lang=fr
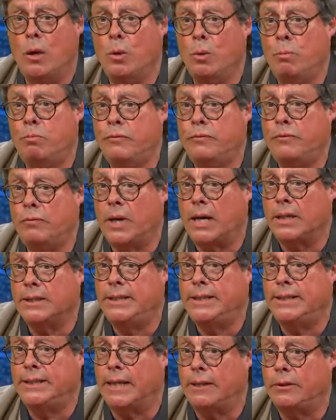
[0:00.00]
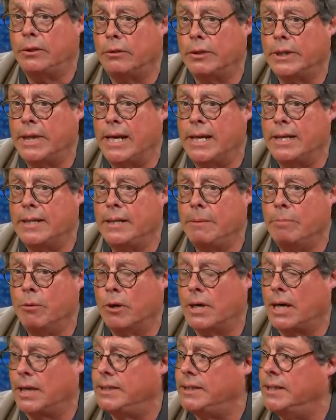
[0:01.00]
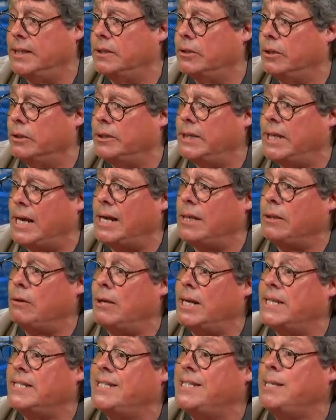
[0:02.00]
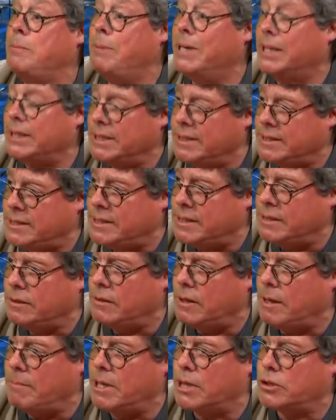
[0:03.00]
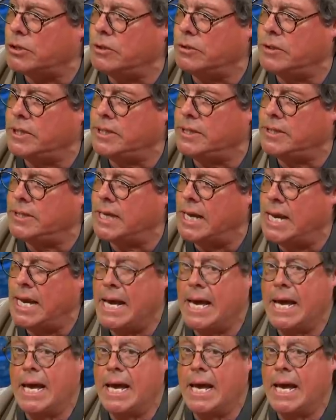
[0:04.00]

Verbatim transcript: le pouvoir dictatorial démocratique totale de la cybernétique de la marchandise.